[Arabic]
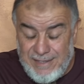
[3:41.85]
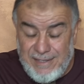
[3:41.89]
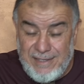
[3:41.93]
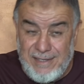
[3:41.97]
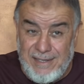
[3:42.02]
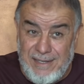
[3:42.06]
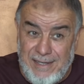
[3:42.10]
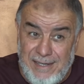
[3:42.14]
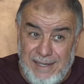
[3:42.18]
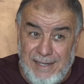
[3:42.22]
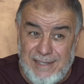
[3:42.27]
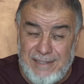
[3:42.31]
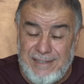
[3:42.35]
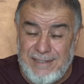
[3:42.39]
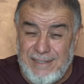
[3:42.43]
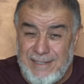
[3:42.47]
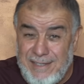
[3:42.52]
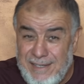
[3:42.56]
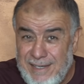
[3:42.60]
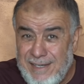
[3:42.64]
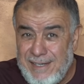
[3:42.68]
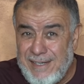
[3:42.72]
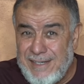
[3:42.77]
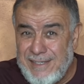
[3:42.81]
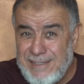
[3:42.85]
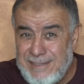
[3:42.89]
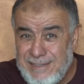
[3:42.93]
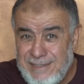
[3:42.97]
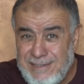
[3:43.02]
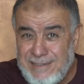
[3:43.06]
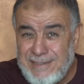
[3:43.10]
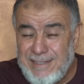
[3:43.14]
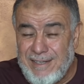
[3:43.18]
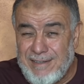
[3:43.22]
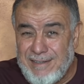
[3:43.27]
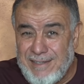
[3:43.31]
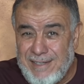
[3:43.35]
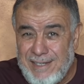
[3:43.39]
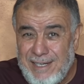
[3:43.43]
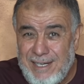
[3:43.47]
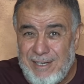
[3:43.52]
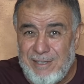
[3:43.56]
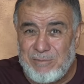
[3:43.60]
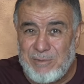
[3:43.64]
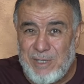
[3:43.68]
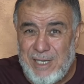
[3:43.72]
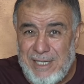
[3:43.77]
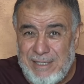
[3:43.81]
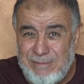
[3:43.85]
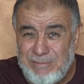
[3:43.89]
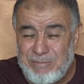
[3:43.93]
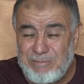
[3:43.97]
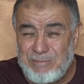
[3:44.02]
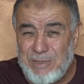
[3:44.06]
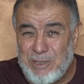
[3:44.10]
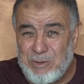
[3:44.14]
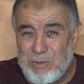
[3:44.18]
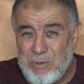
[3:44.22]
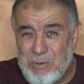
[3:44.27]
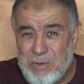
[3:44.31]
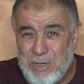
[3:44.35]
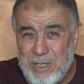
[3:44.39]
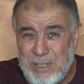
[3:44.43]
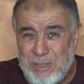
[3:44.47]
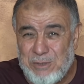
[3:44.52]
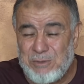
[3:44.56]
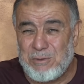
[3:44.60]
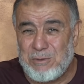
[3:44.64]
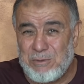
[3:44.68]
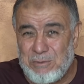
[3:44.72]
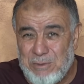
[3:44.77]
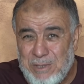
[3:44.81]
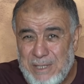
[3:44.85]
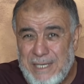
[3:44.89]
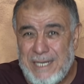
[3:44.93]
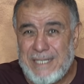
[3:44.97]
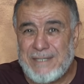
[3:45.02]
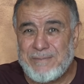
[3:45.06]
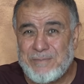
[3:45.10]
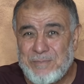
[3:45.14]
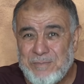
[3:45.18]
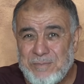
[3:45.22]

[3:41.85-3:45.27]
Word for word: لا إله إلا الله محمد رسول الله